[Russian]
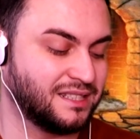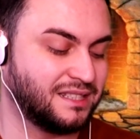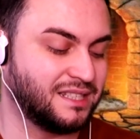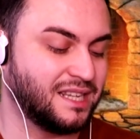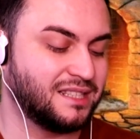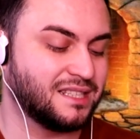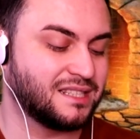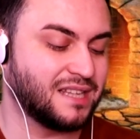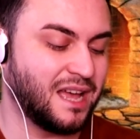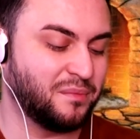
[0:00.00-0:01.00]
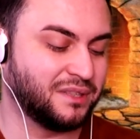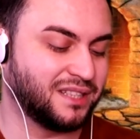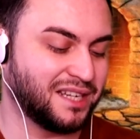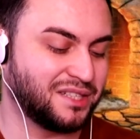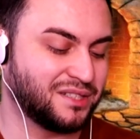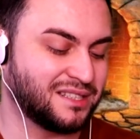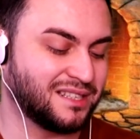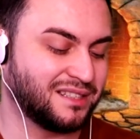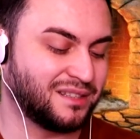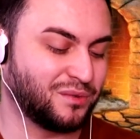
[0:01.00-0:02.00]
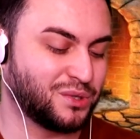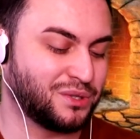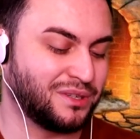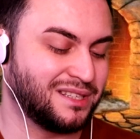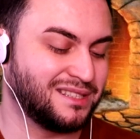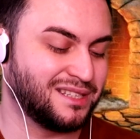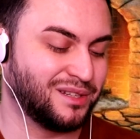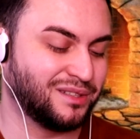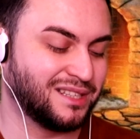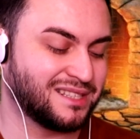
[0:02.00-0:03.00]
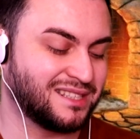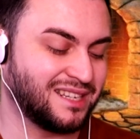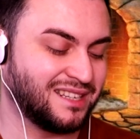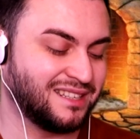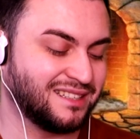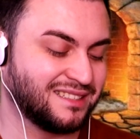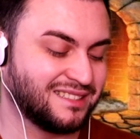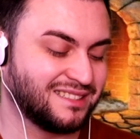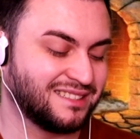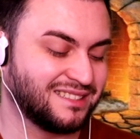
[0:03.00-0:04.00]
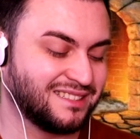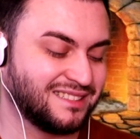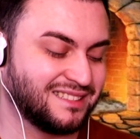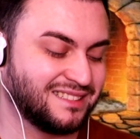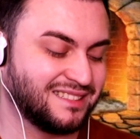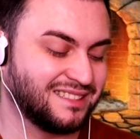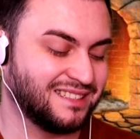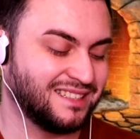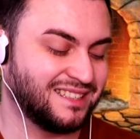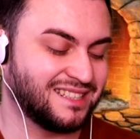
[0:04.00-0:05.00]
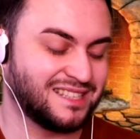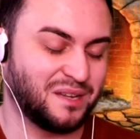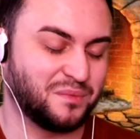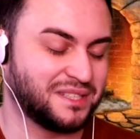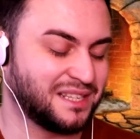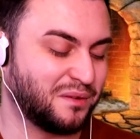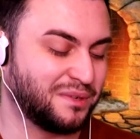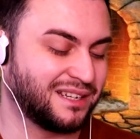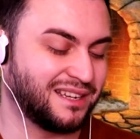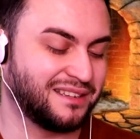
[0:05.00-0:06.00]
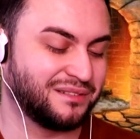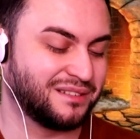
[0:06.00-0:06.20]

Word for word: Дети сами тащатся от того, что они делают на сцене. Это самый-самый кайф.